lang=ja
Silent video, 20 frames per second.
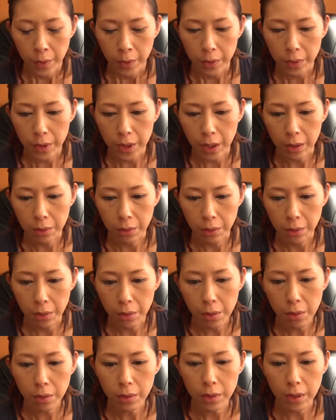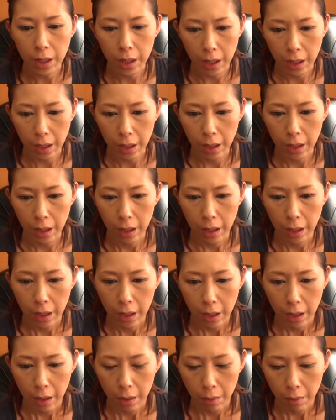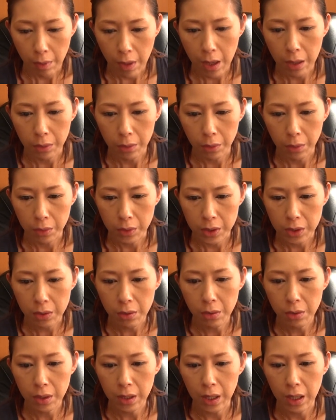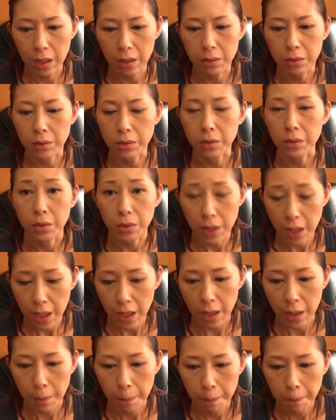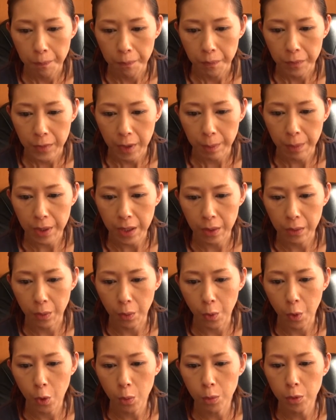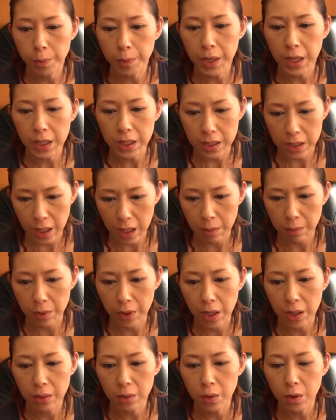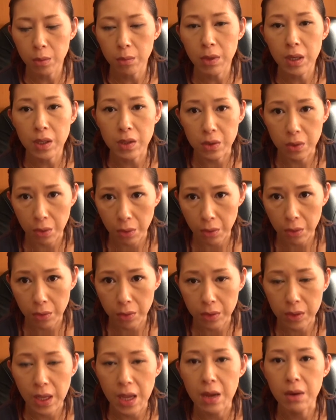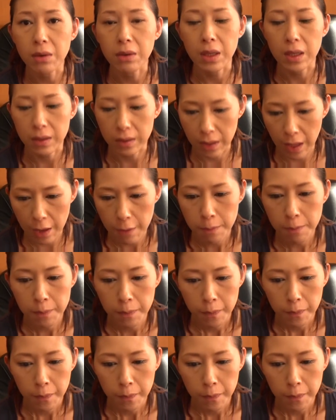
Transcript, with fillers: 本当にあの大手はあの資本があるのでやっぱりあのホームページでブランドイメージを売っているんですね